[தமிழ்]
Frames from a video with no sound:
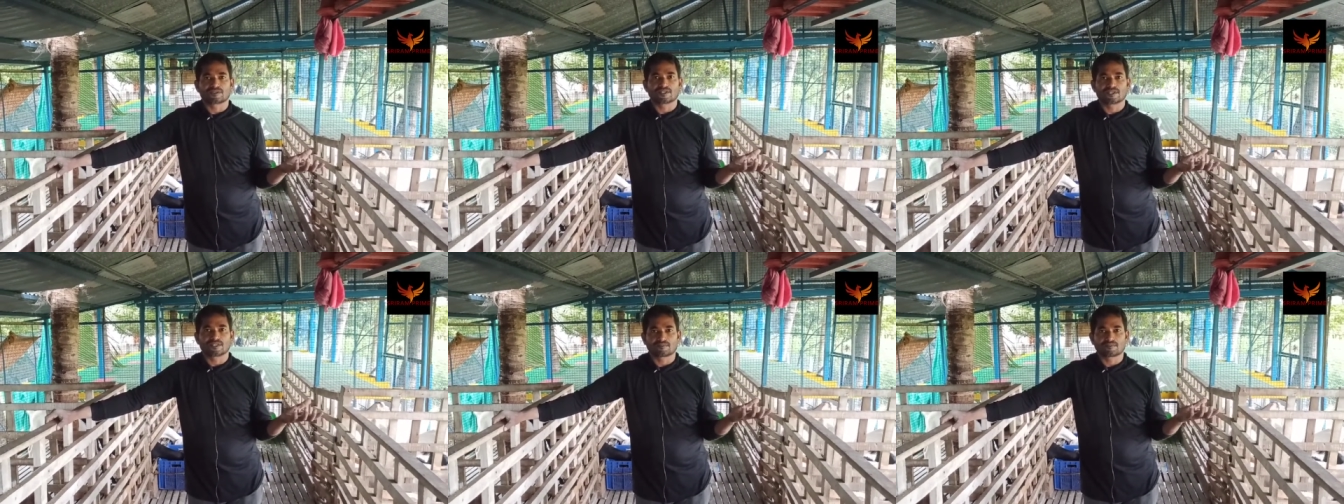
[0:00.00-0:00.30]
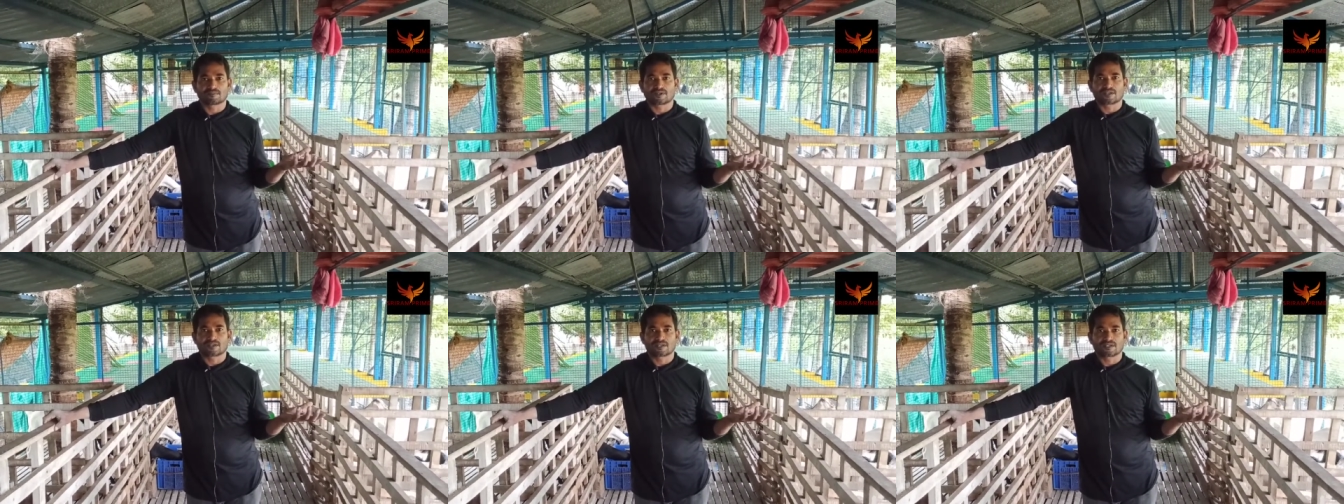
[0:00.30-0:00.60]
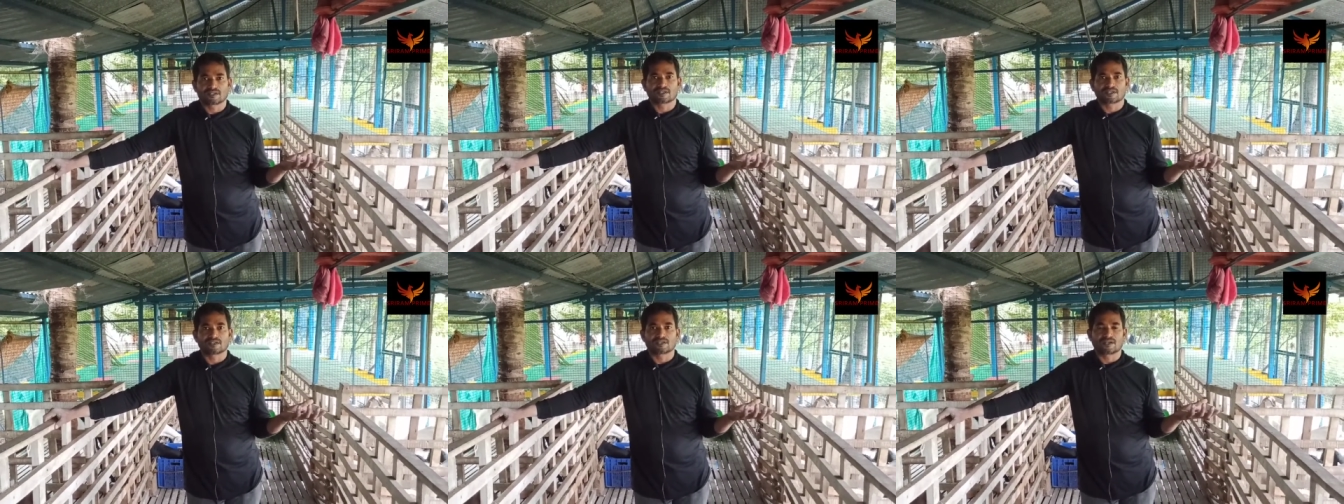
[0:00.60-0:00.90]
சொல்லி தான் இதை
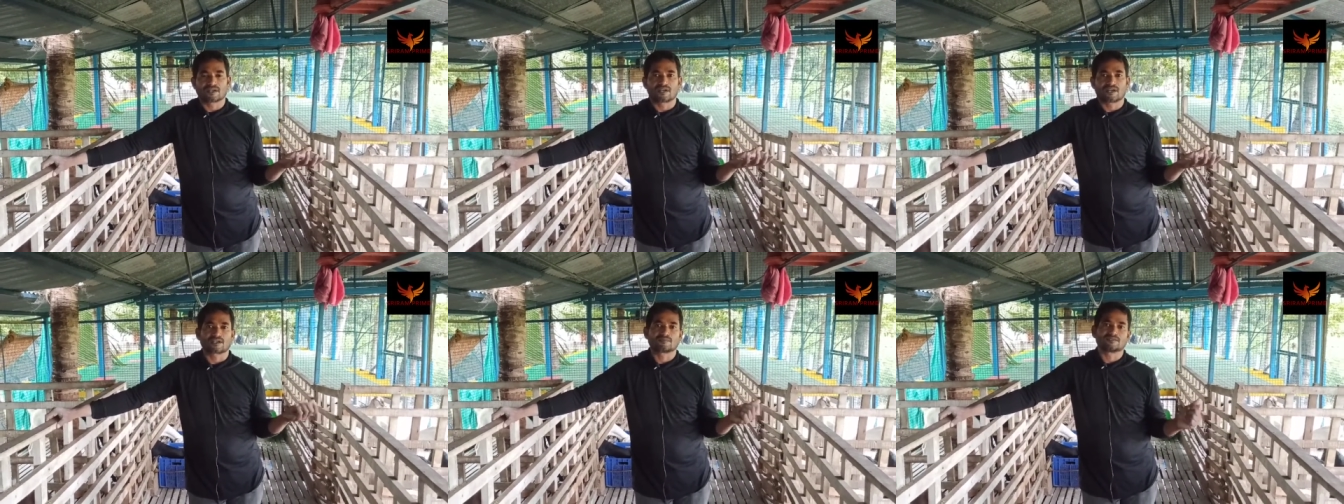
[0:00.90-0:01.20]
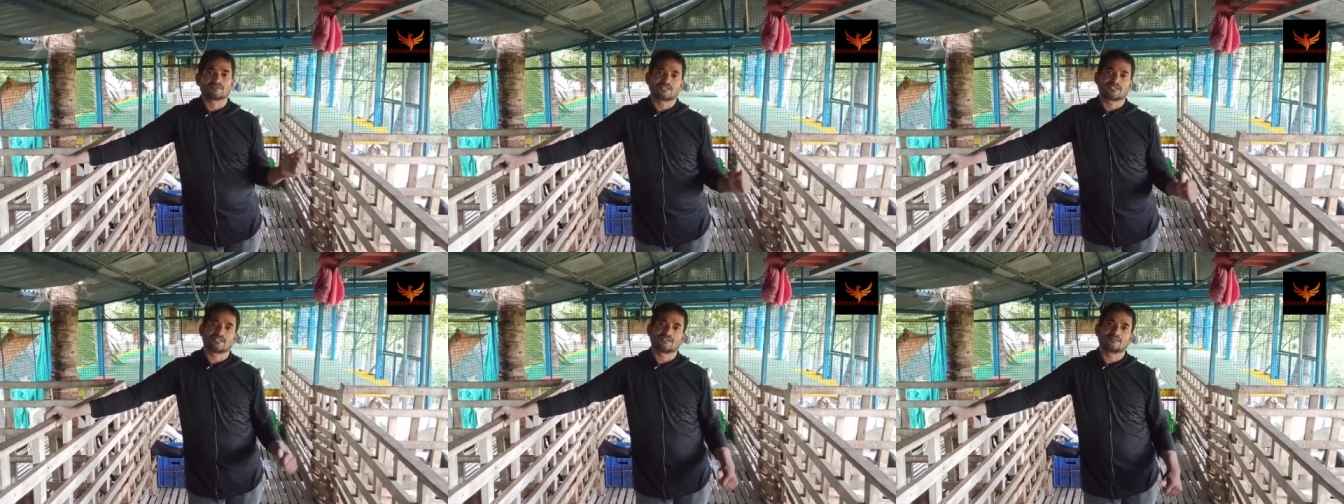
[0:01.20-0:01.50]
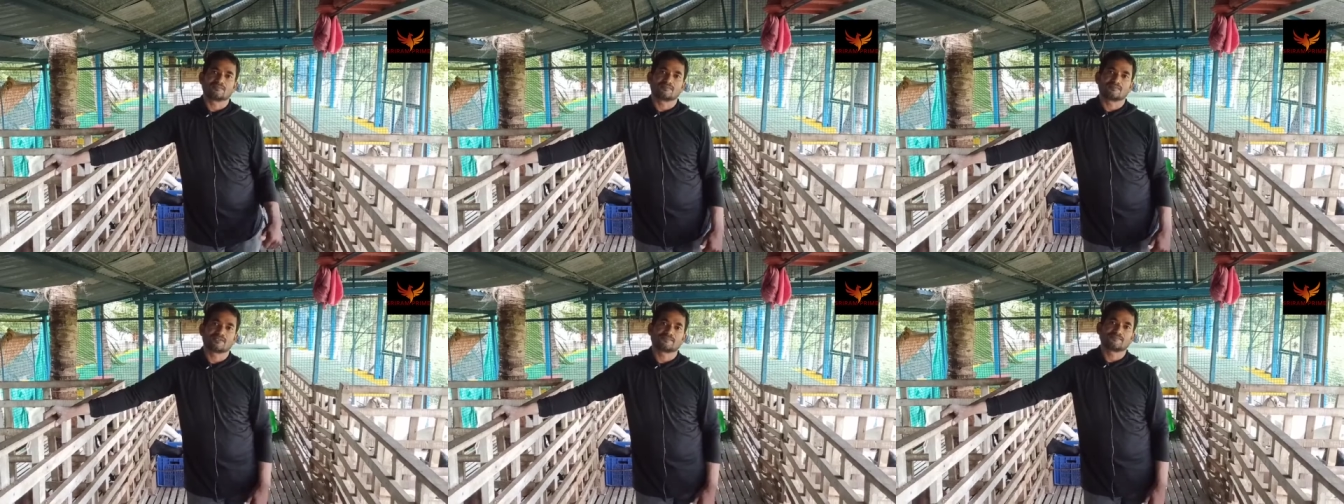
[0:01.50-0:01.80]
பண்ண
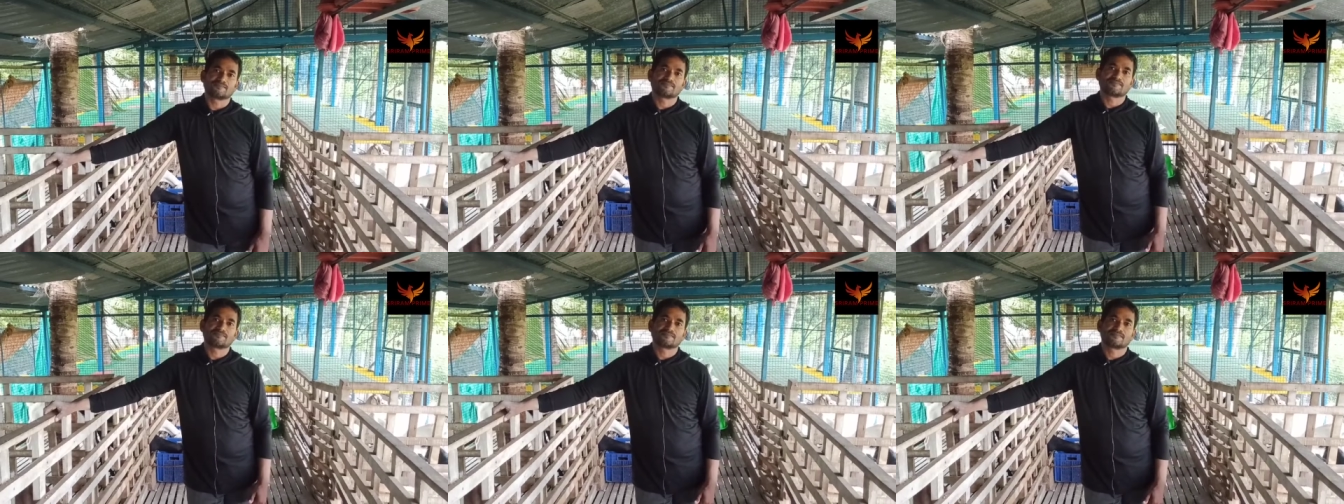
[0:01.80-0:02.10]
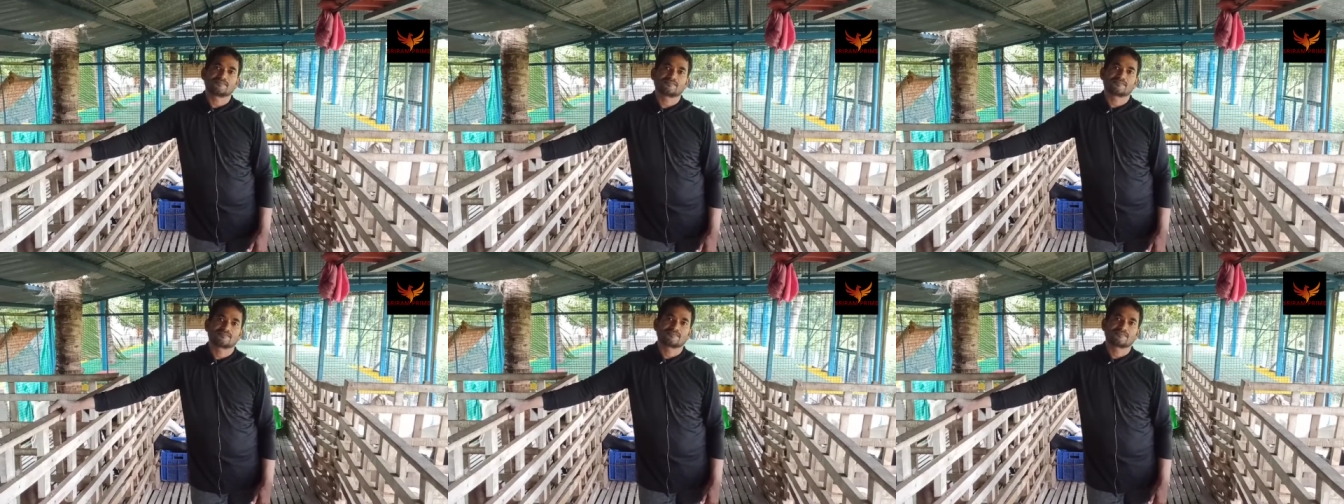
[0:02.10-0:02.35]
ஆரம்பித்தேன் நான் இப்போ